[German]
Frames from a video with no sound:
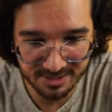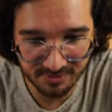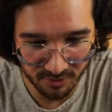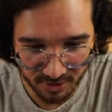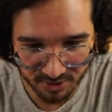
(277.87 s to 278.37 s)

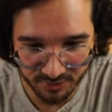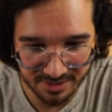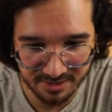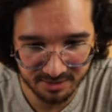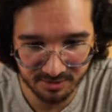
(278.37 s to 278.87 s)
sinnvoller
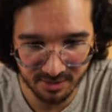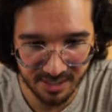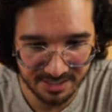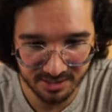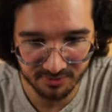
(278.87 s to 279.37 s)
Trade ist oder
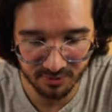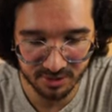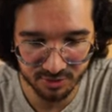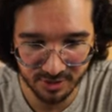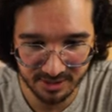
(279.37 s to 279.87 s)
kein sinnvoller
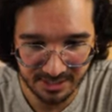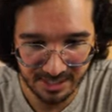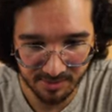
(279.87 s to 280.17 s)
Trade?